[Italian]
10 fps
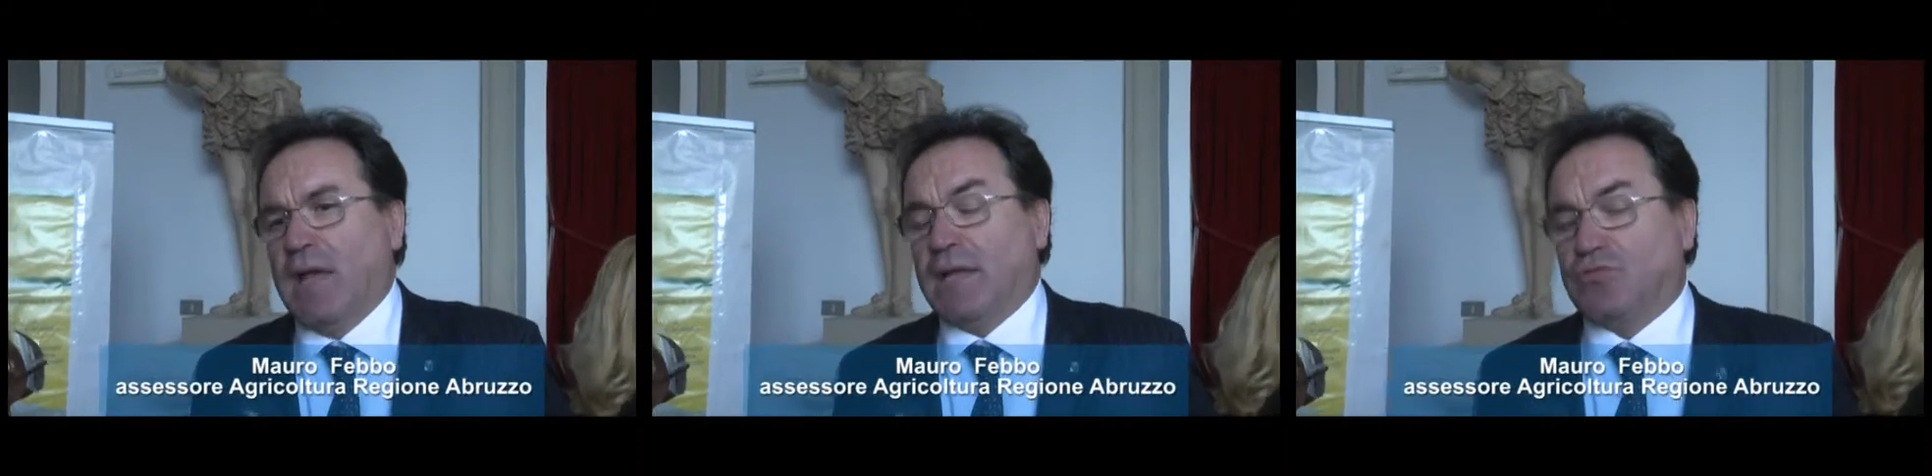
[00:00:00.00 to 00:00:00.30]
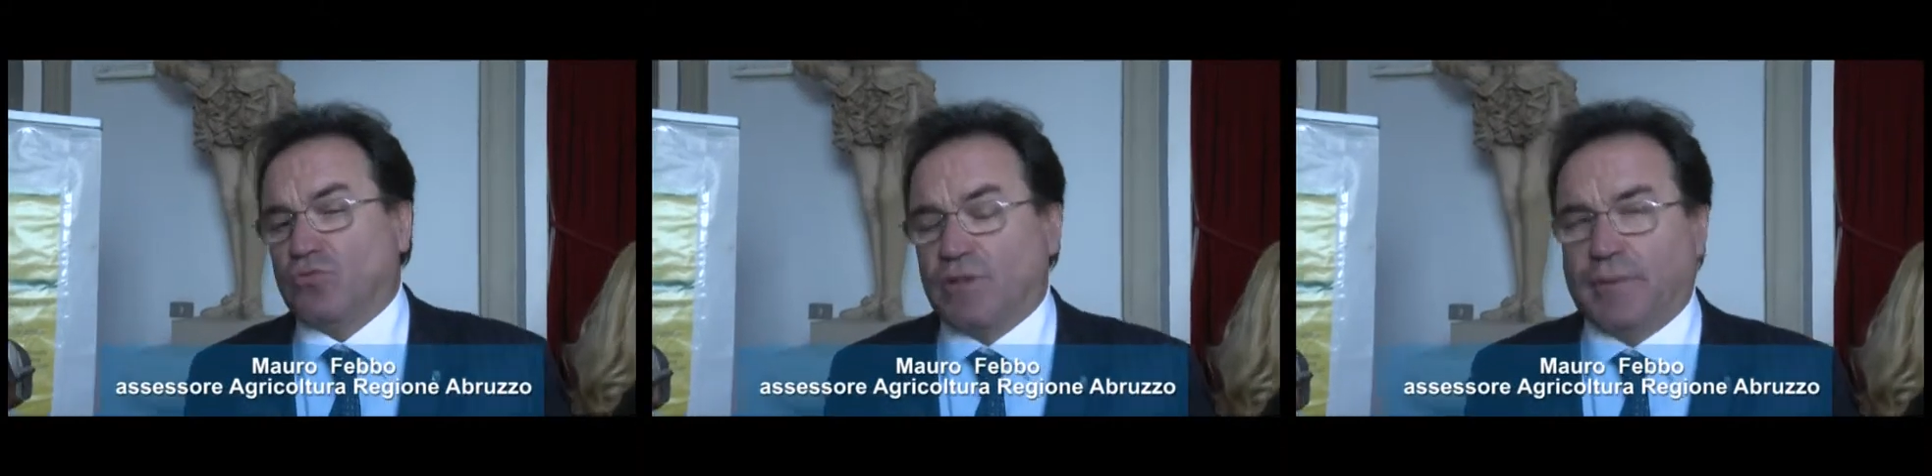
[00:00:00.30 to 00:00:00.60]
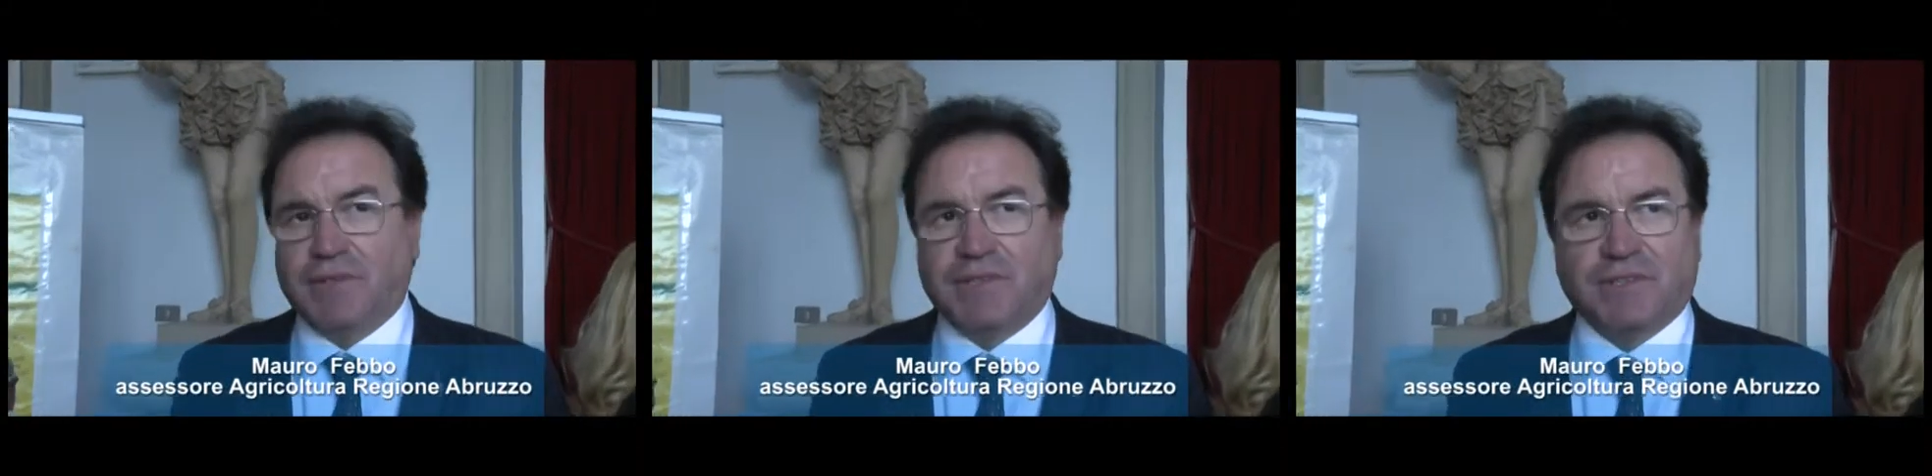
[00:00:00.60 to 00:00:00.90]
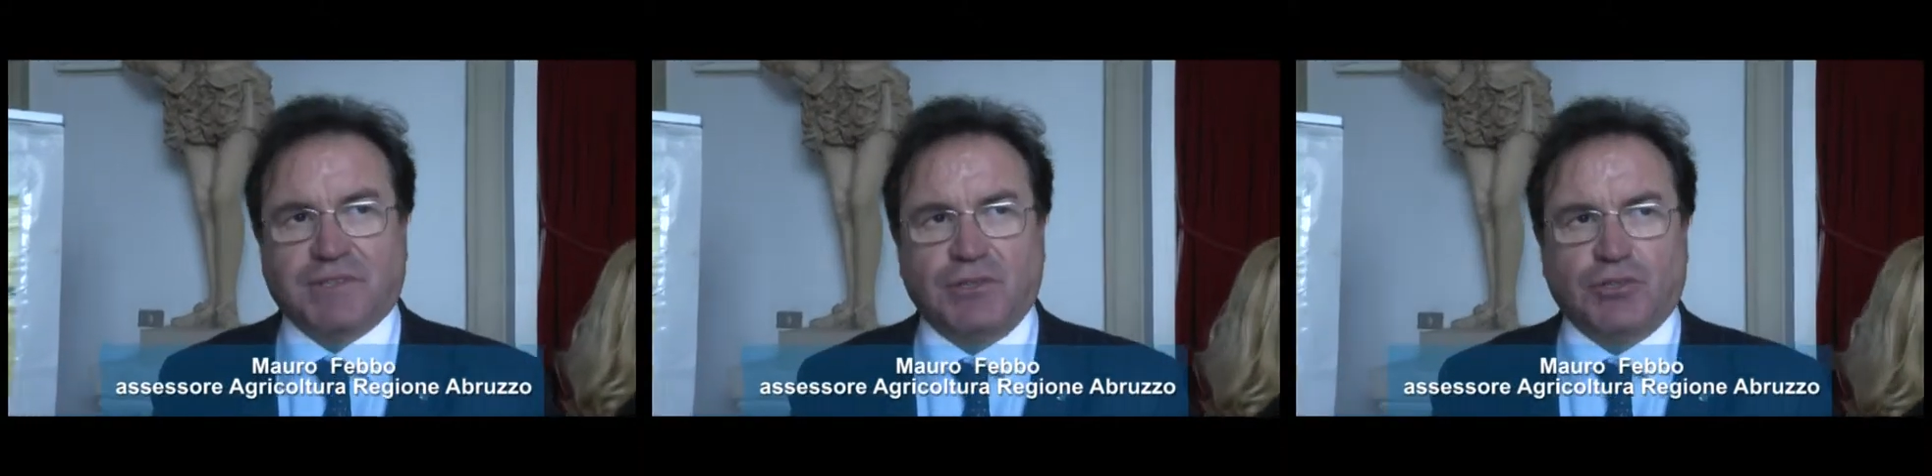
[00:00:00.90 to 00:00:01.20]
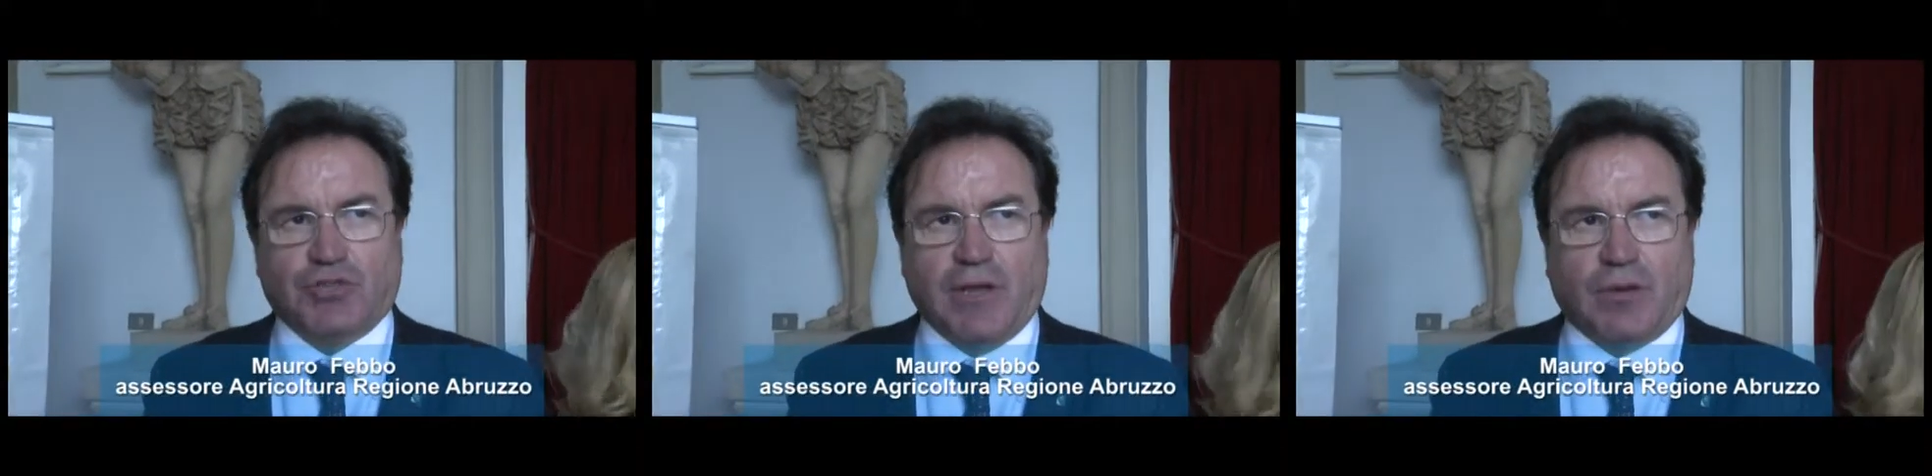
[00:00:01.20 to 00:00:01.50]
Assolutamente sì,
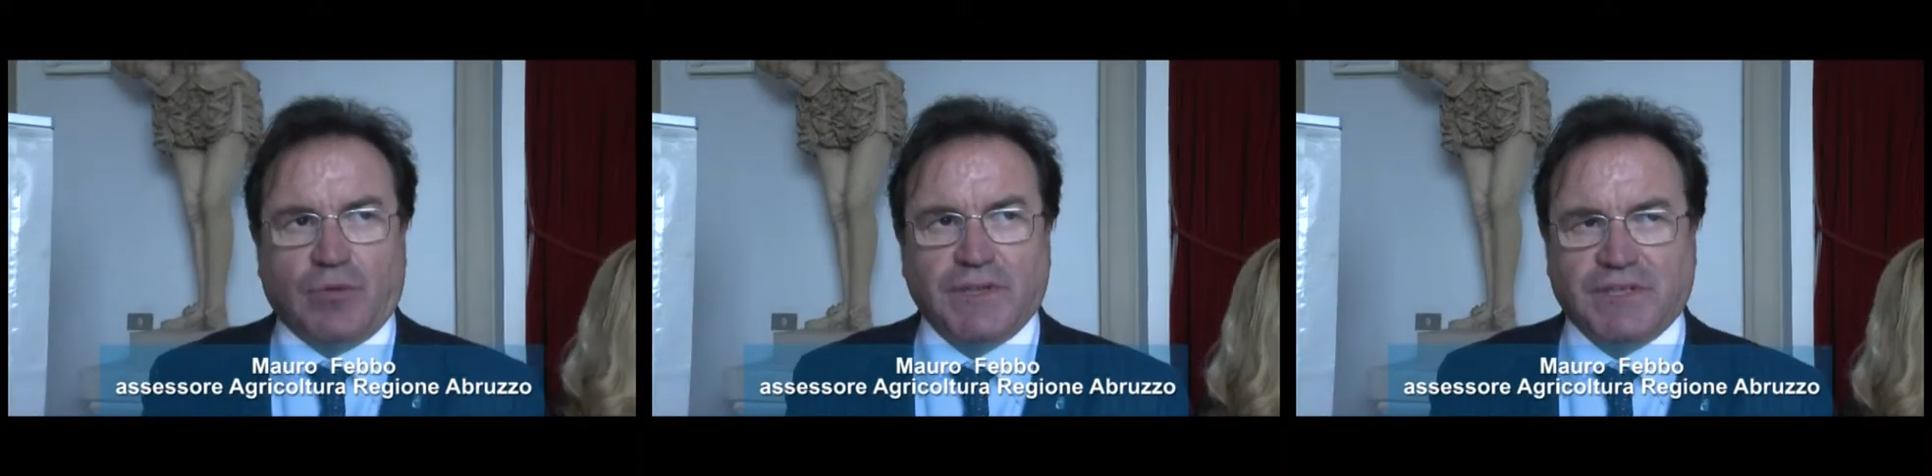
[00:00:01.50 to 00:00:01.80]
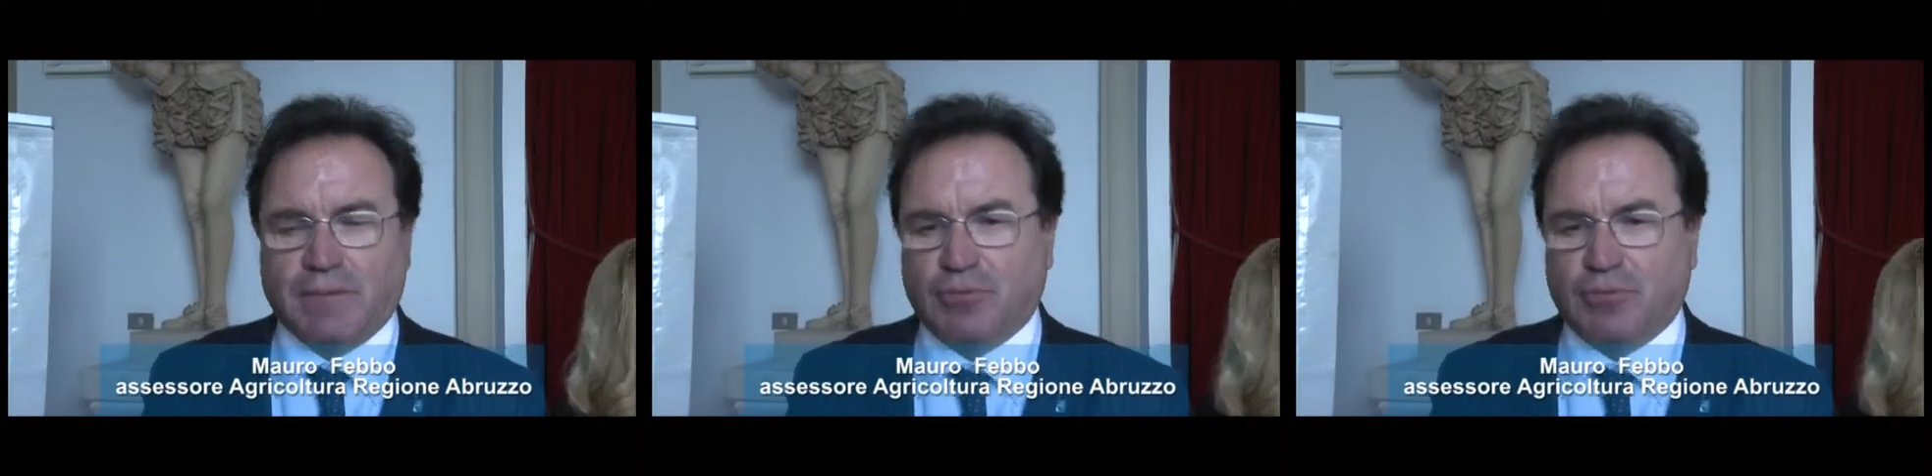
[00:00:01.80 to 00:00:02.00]
c'è questa